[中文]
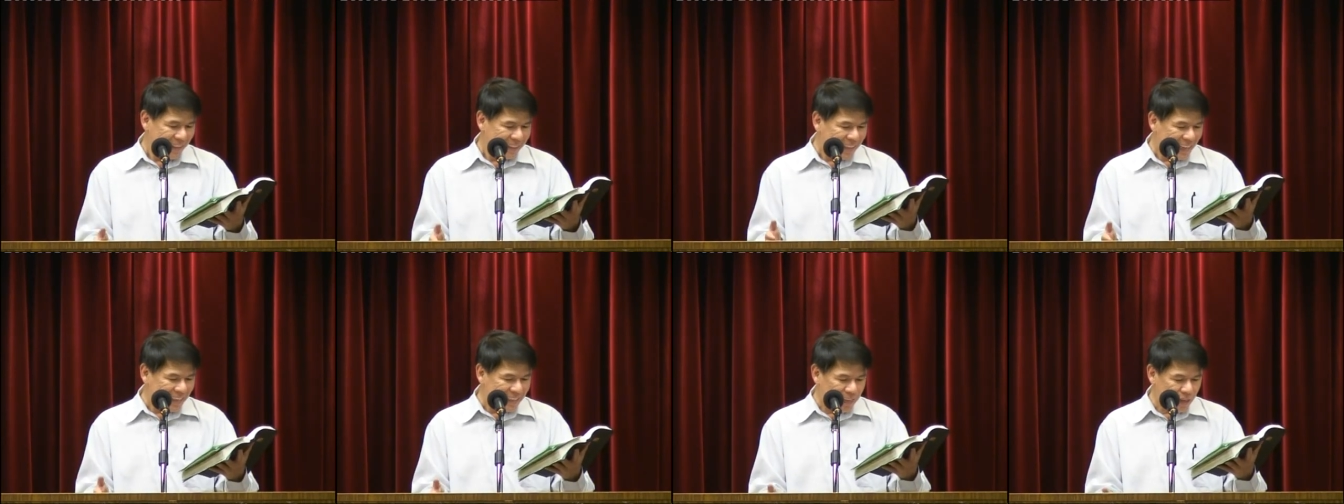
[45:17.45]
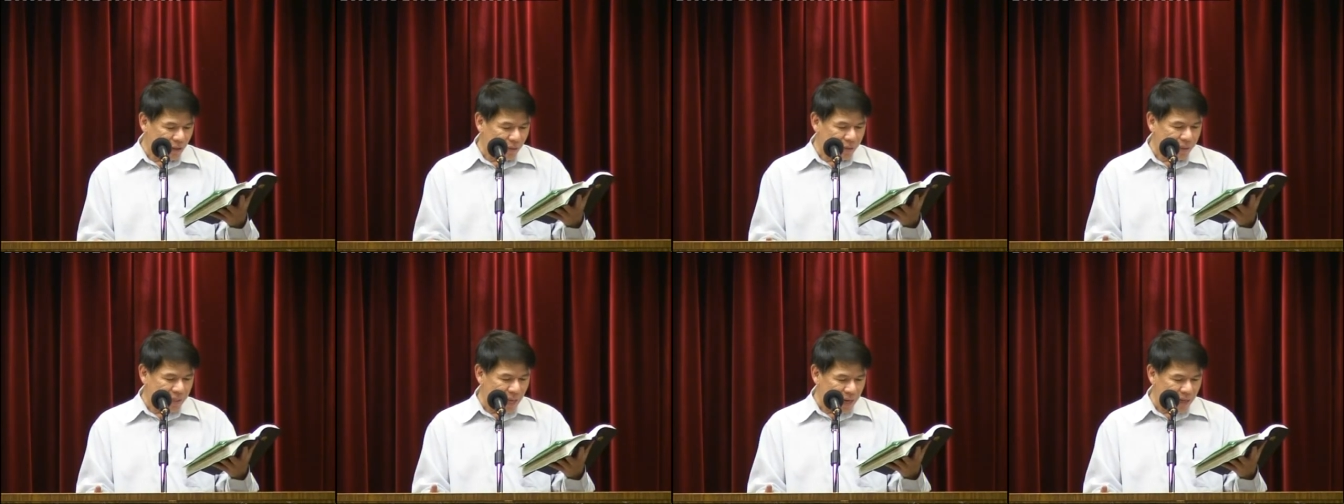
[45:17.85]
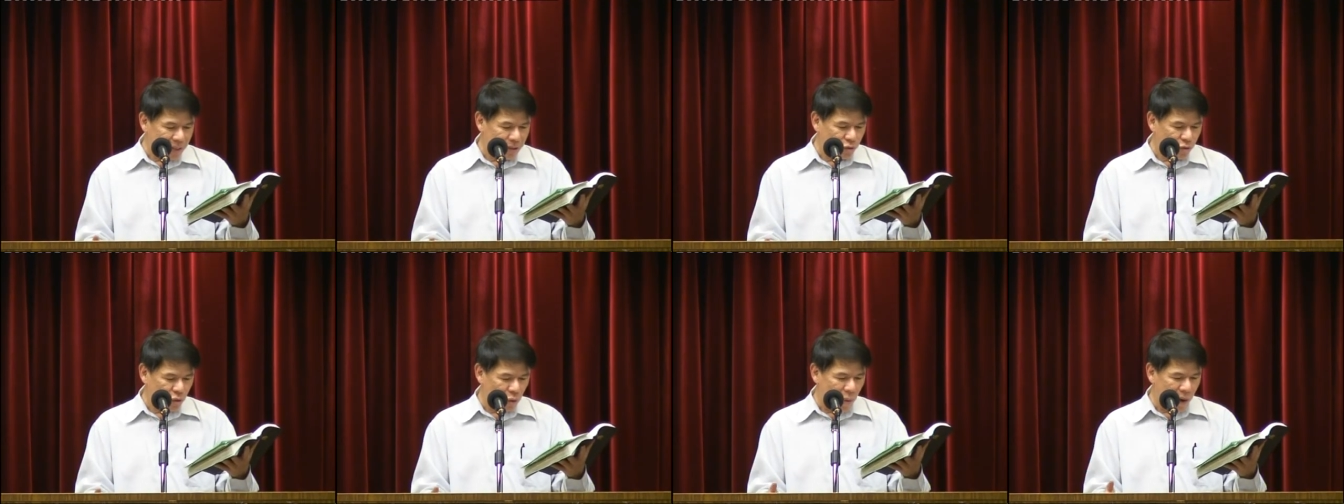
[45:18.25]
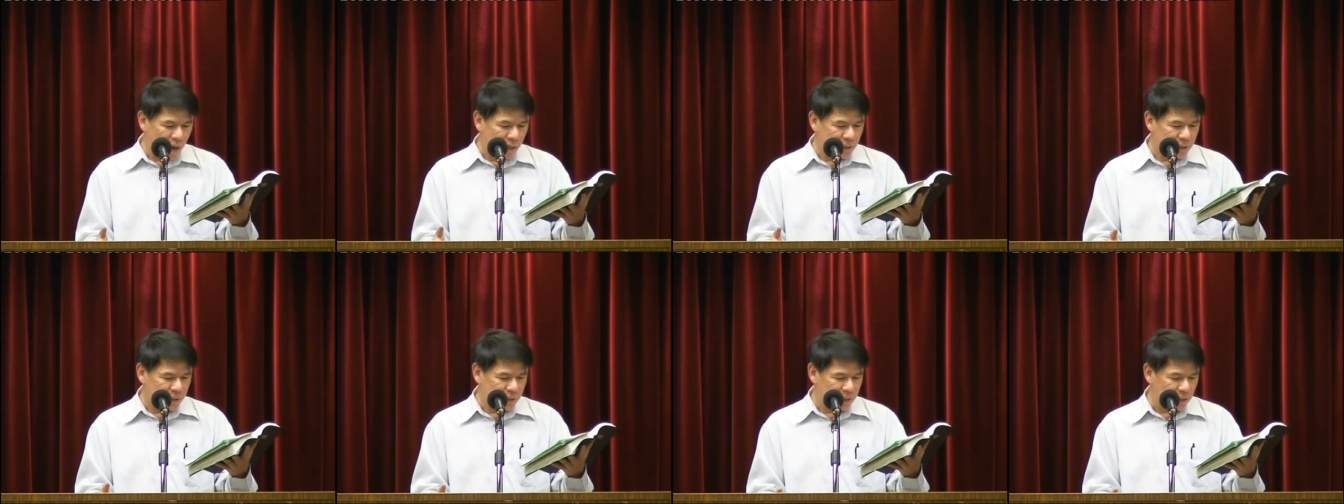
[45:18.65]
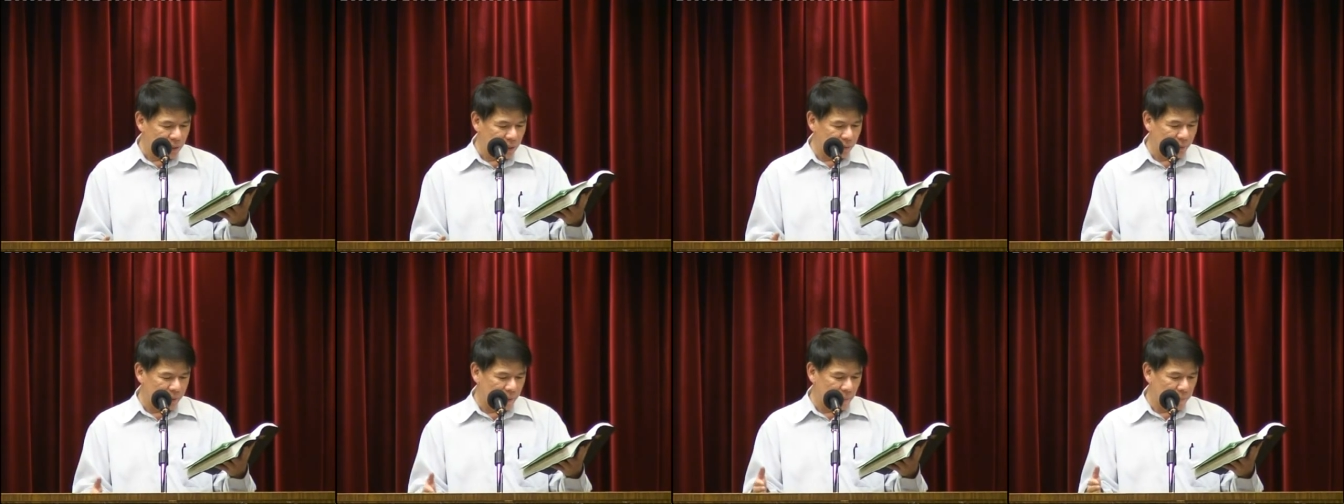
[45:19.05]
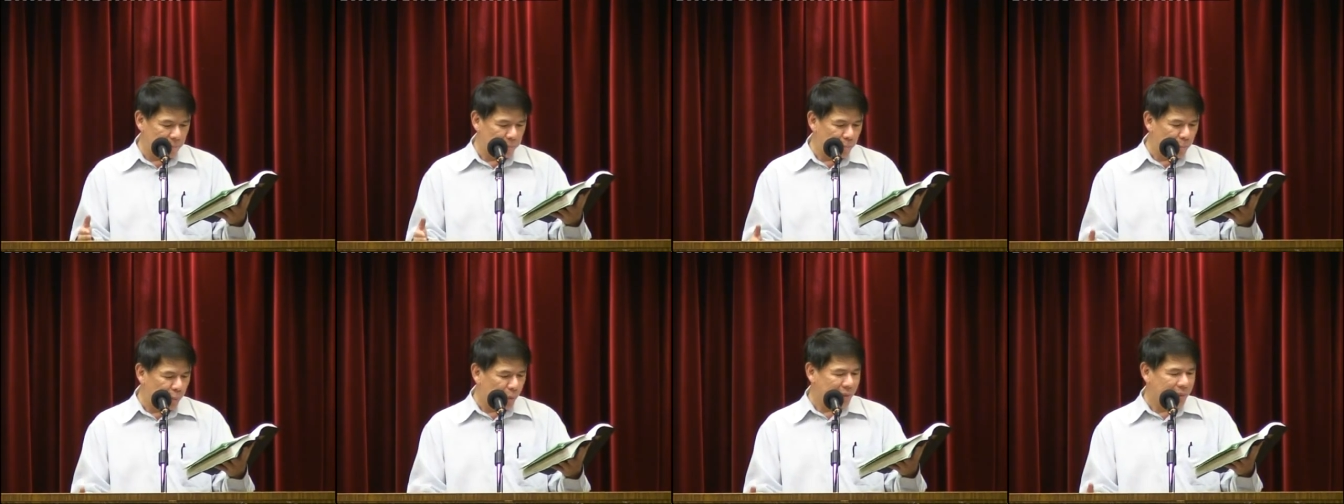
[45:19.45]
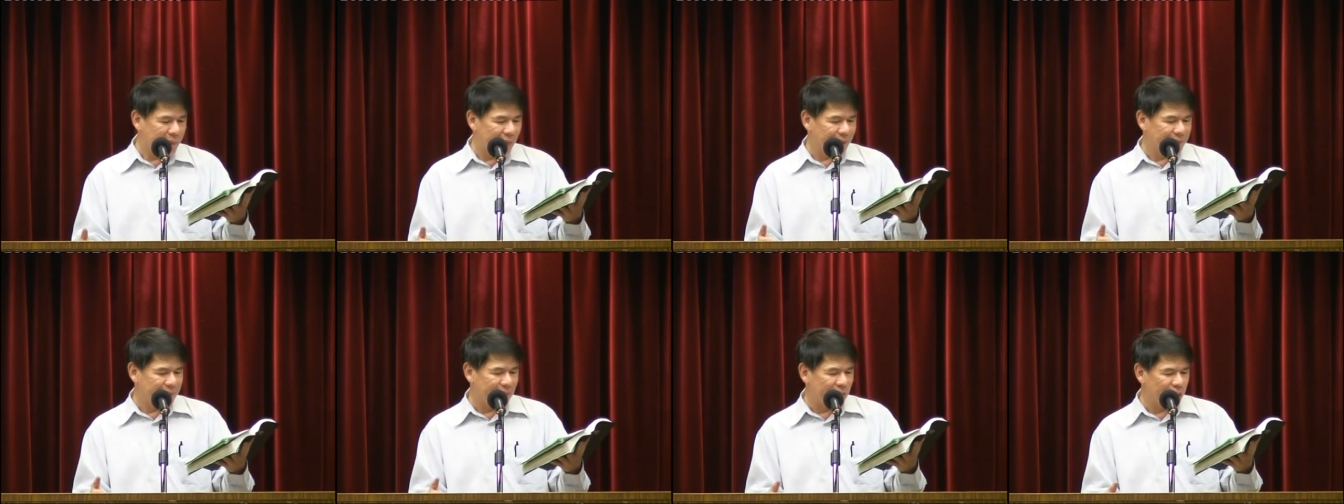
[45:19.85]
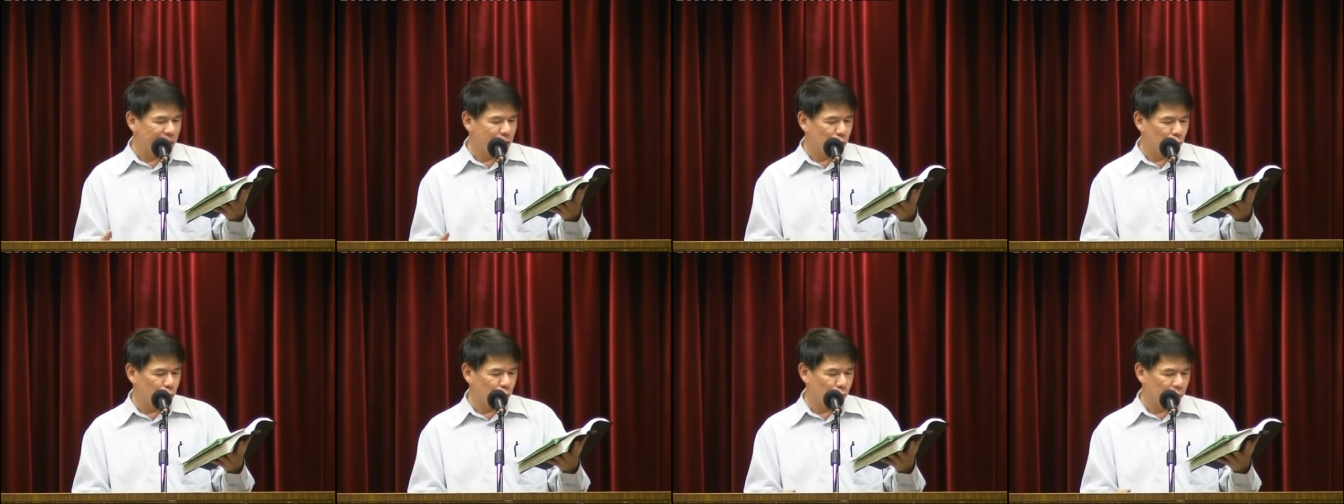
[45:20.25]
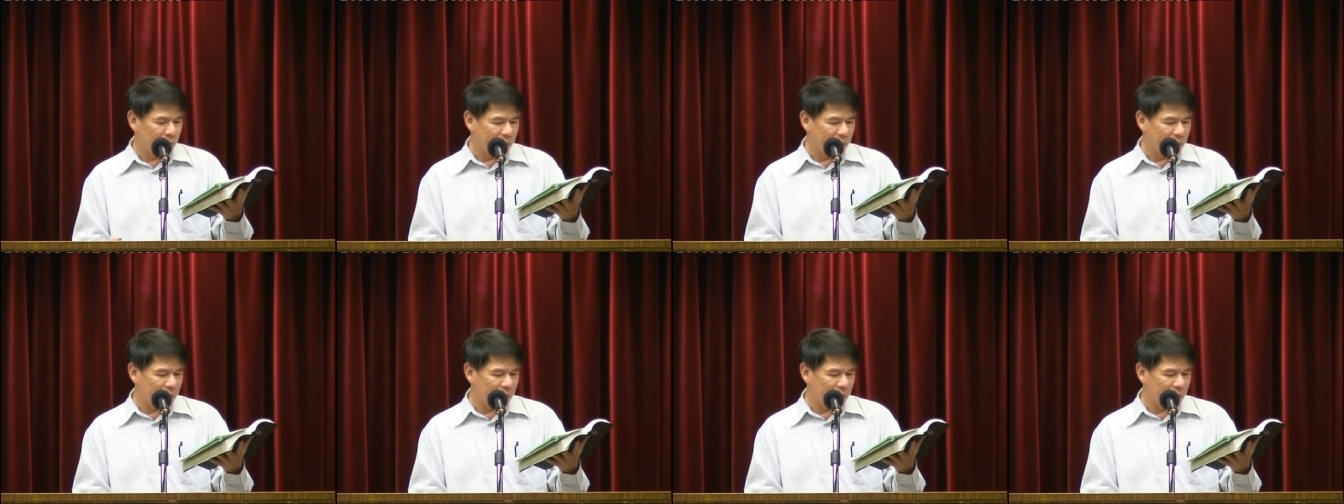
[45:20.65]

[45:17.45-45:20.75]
在耶路撒冷做王十六年，不向他主